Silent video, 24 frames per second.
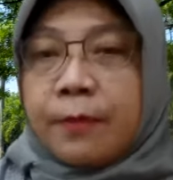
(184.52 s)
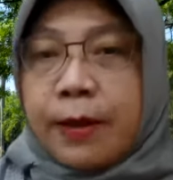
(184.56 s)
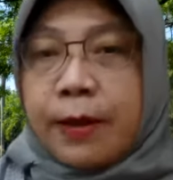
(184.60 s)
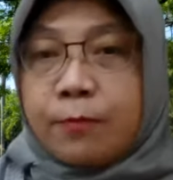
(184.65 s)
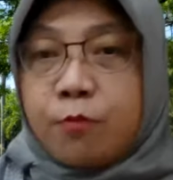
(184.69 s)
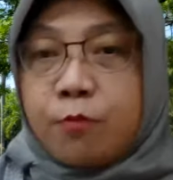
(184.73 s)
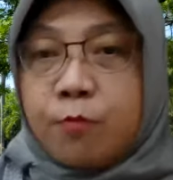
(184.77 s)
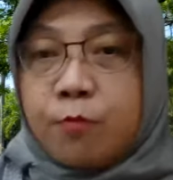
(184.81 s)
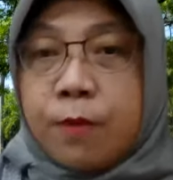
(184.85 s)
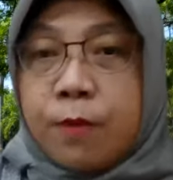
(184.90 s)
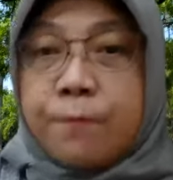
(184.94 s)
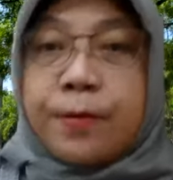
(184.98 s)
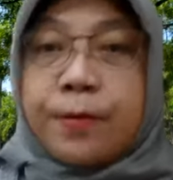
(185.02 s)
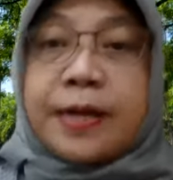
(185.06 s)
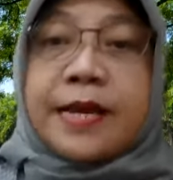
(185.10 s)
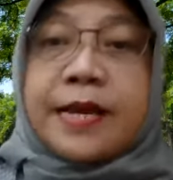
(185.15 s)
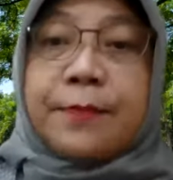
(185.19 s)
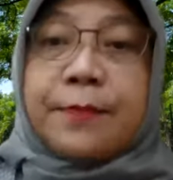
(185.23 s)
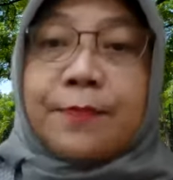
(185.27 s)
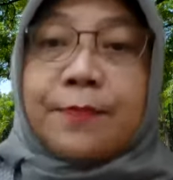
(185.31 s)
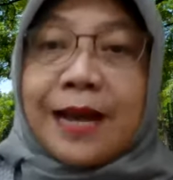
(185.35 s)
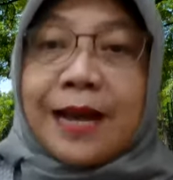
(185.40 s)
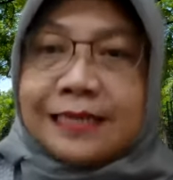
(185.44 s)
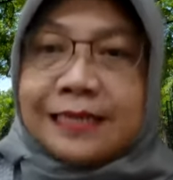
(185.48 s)
Bapak Ibu
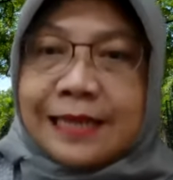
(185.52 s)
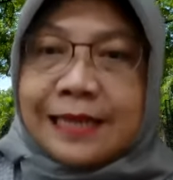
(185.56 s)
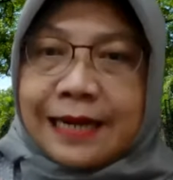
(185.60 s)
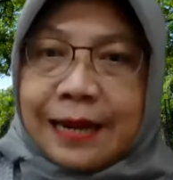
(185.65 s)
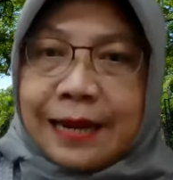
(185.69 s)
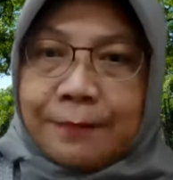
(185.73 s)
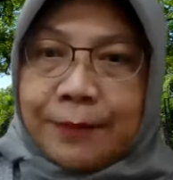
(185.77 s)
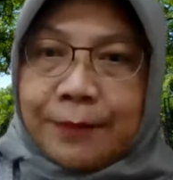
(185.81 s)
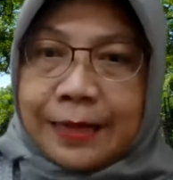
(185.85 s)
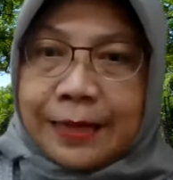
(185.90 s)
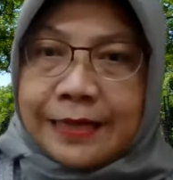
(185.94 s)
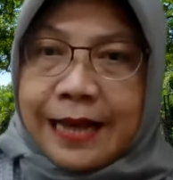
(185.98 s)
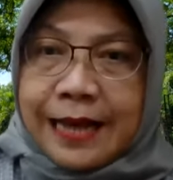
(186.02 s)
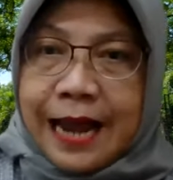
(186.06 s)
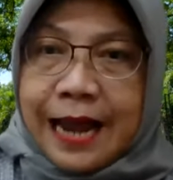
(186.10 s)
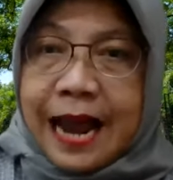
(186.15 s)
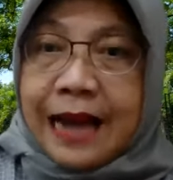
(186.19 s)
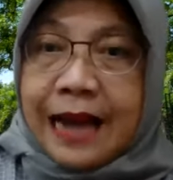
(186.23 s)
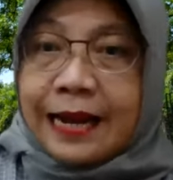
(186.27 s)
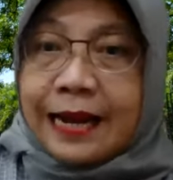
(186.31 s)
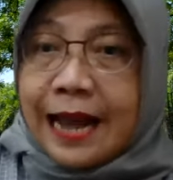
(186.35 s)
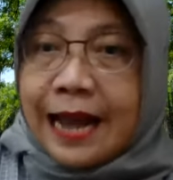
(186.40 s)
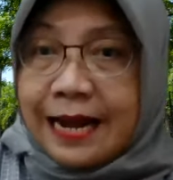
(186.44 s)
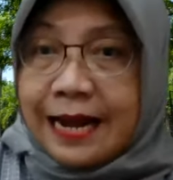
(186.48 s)
memberi pelajaran pada
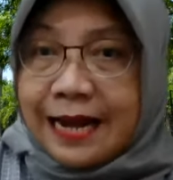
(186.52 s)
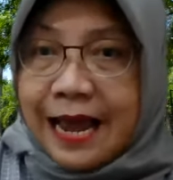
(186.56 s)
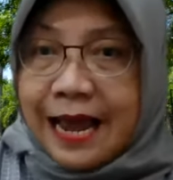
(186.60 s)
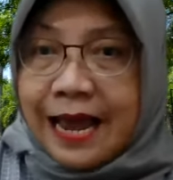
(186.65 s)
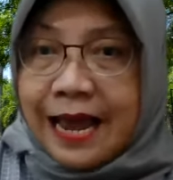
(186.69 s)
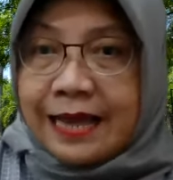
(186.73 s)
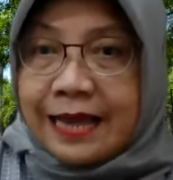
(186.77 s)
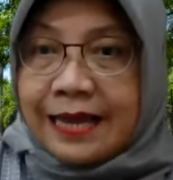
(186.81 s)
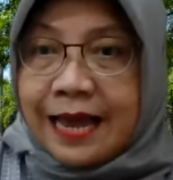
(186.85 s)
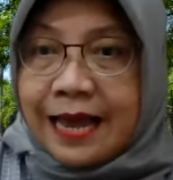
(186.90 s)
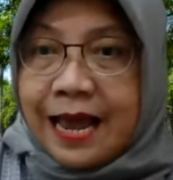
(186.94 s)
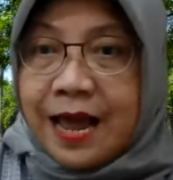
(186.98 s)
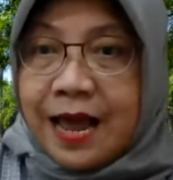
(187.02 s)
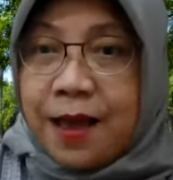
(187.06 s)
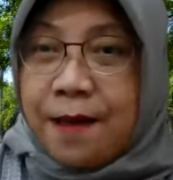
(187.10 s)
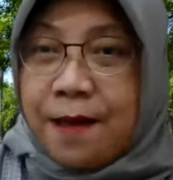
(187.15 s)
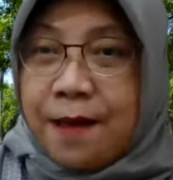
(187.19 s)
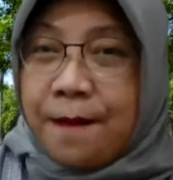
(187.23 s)
anak-anak ya,